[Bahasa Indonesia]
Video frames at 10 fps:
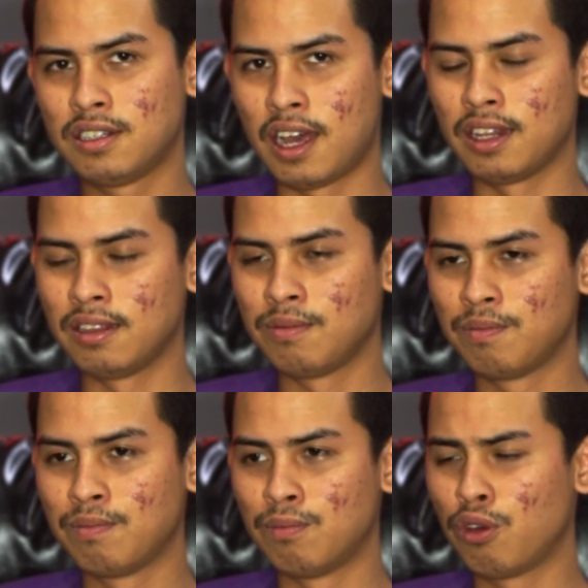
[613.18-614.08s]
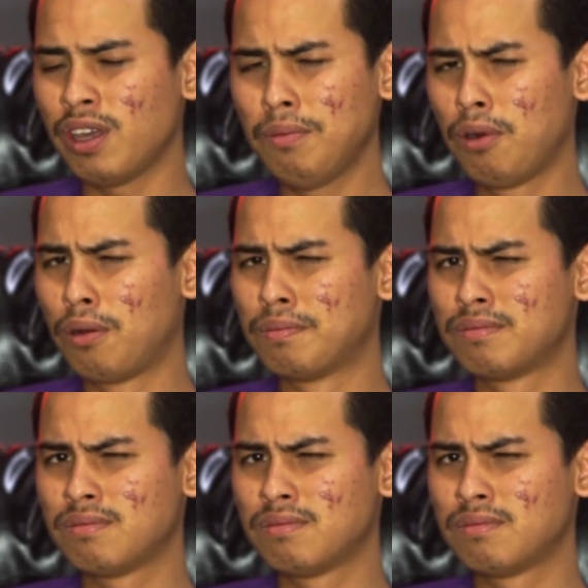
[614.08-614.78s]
dan mungkin belum